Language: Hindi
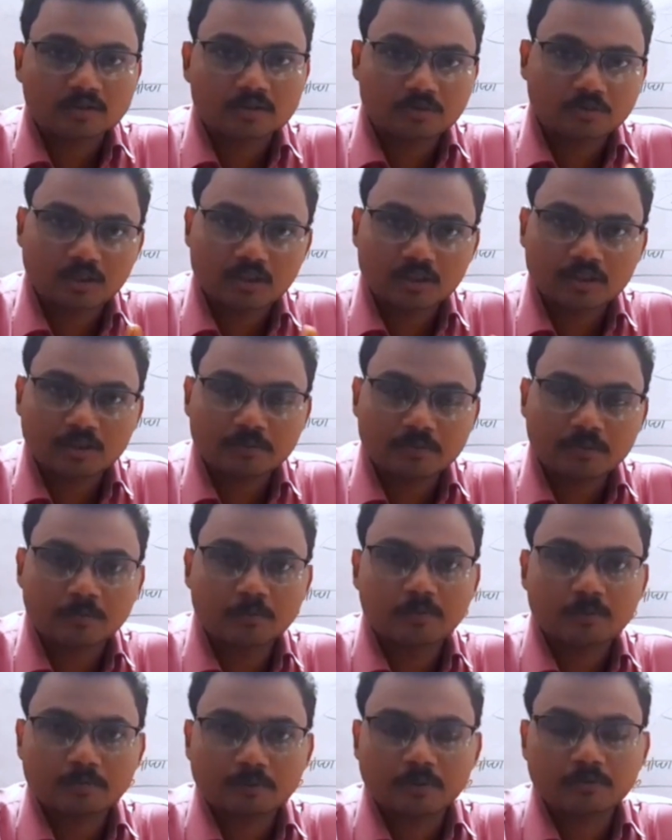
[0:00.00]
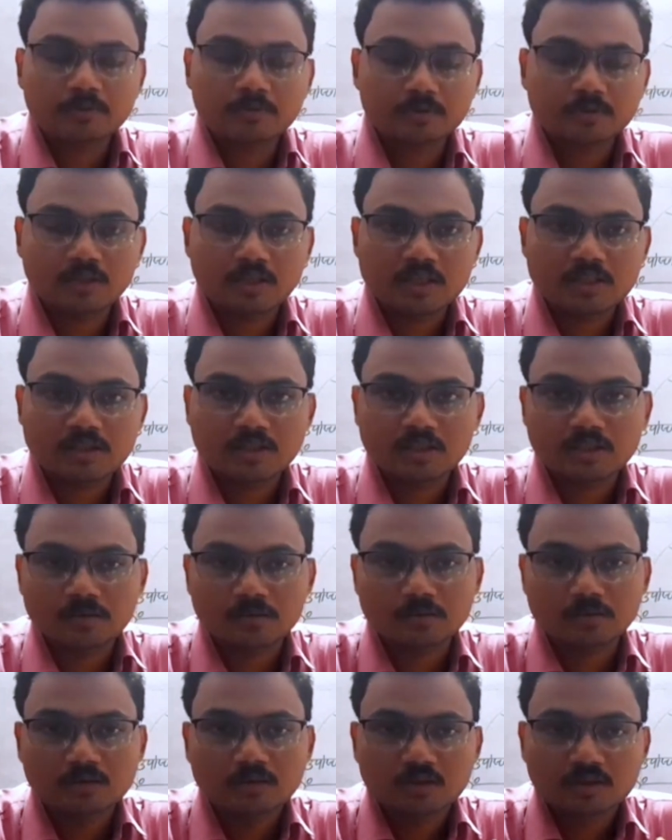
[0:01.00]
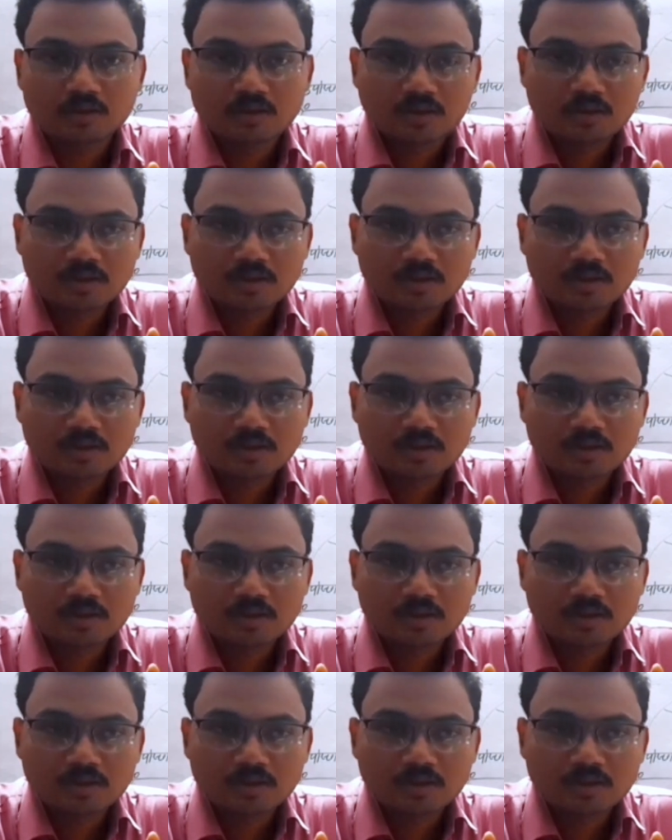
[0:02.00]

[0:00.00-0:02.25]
सूर्यातप लंबोत प्राप्त होता है इस क्षेत्र को